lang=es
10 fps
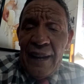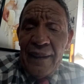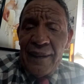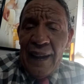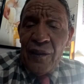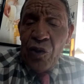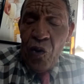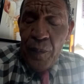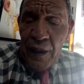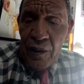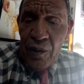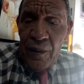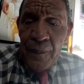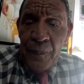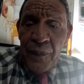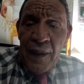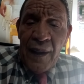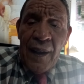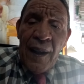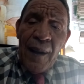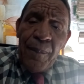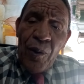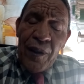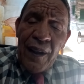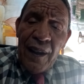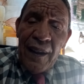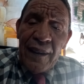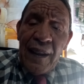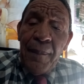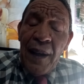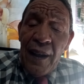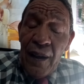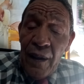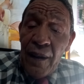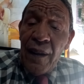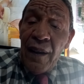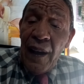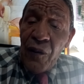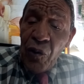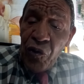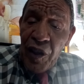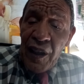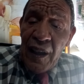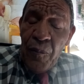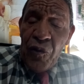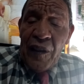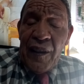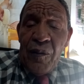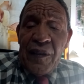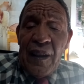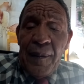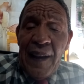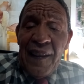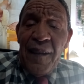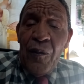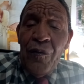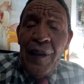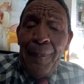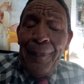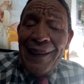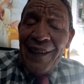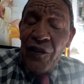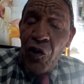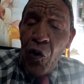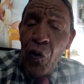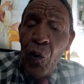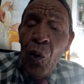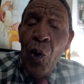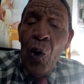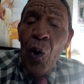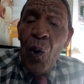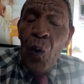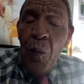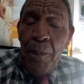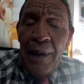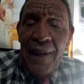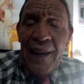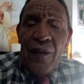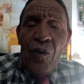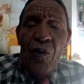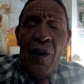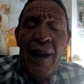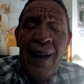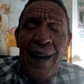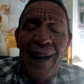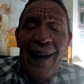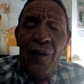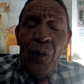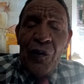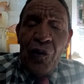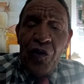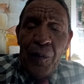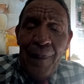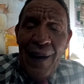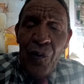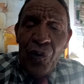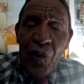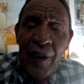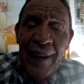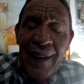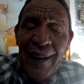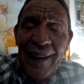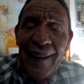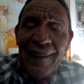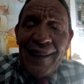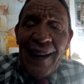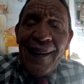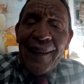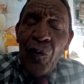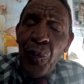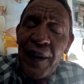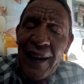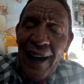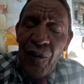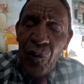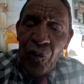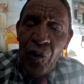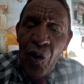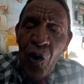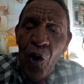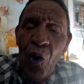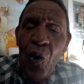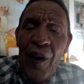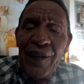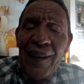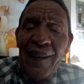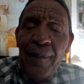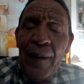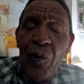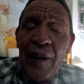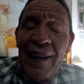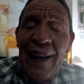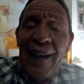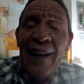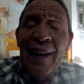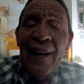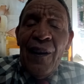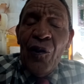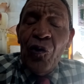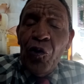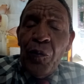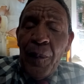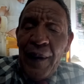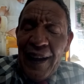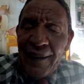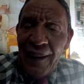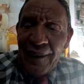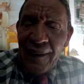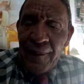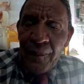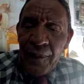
Santo Domingo. Porque también, eso sí queremos hacer una salvedad y una petición, un pedido a nuestros hermanos que serán reubicados o que se les mejorará sus viviendas